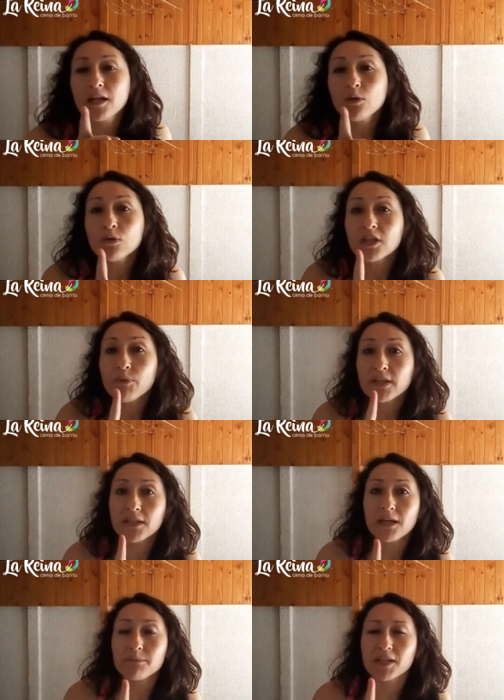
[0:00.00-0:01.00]
Y el último
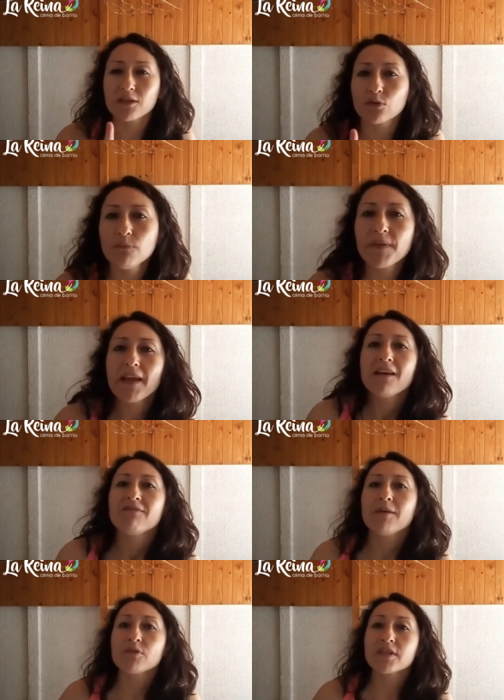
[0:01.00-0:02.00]
estiramiento
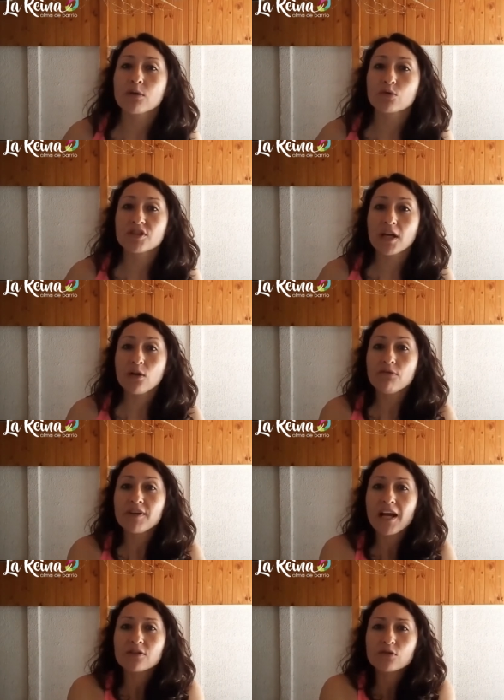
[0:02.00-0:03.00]
Vamos a cruzar los
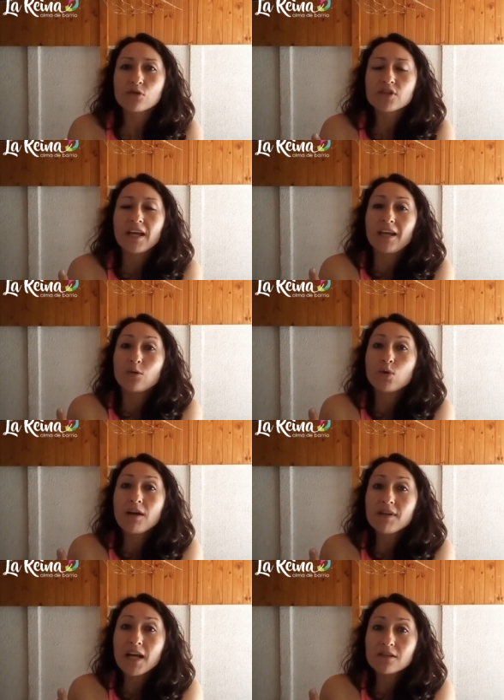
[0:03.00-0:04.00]
brazos en un
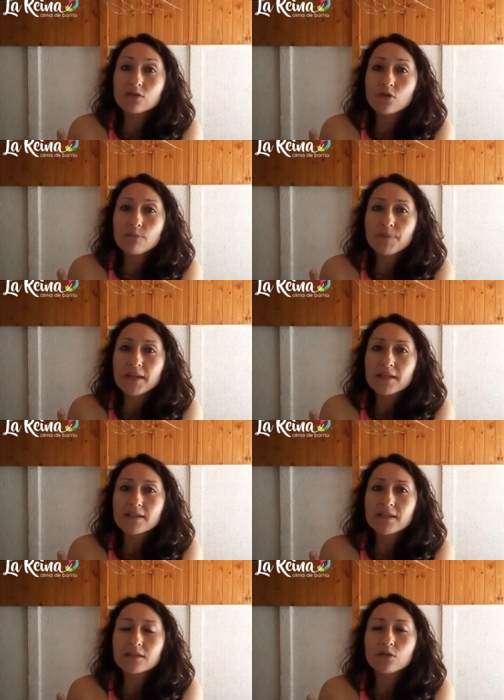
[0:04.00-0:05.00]
abrazo,
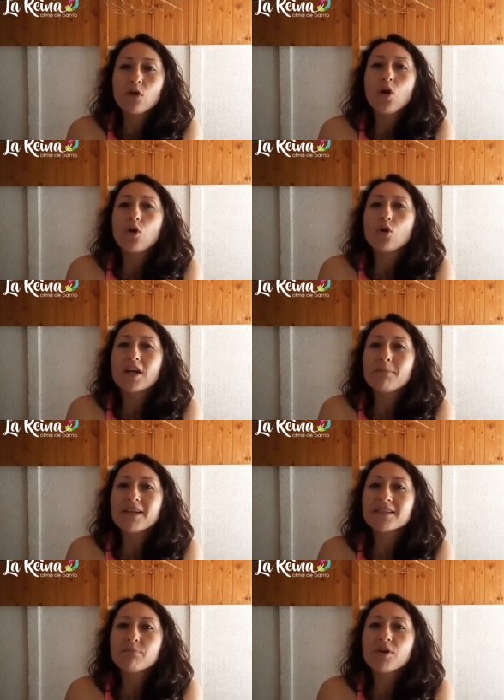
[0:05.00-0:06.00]
¿cierto? Lo que
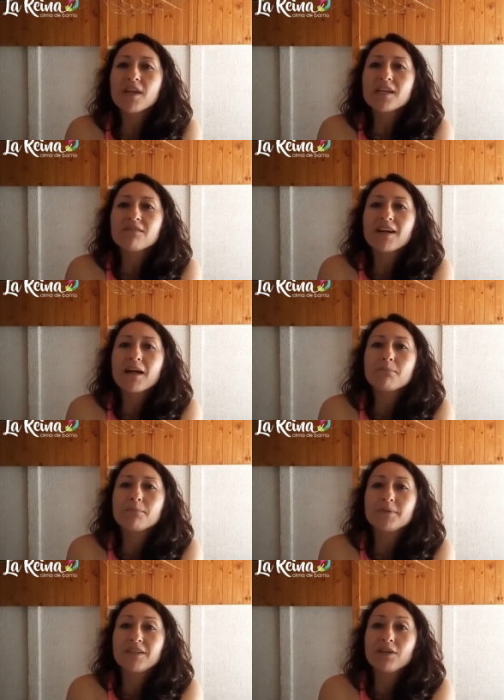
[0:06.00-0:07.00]
más se pueda llevar
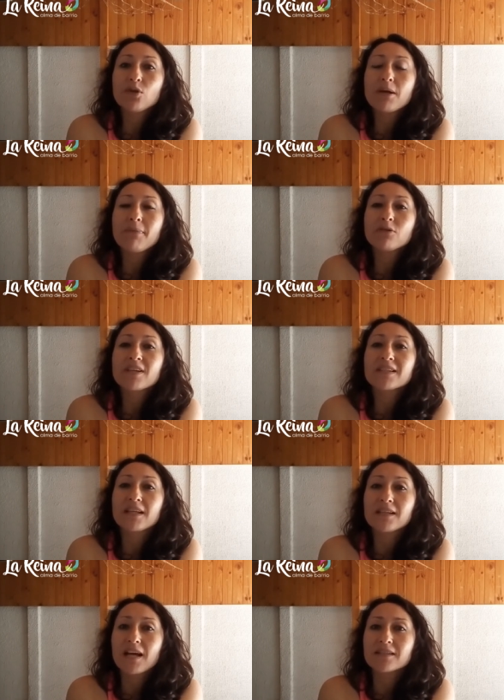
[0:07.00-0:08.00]
llevando las manos
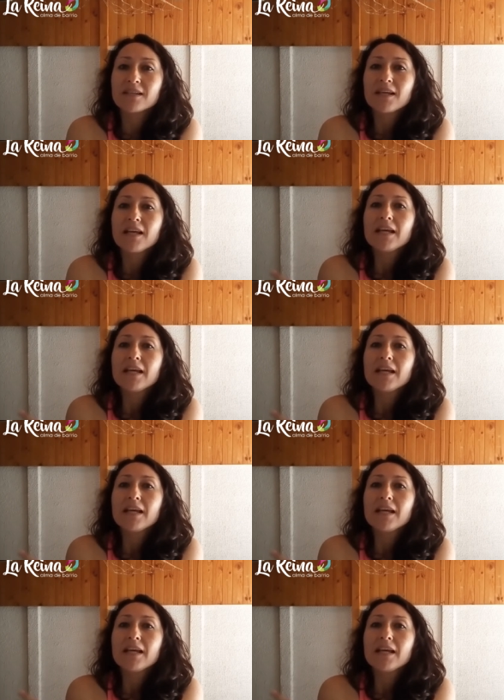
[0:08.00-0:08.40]
hacia atrás.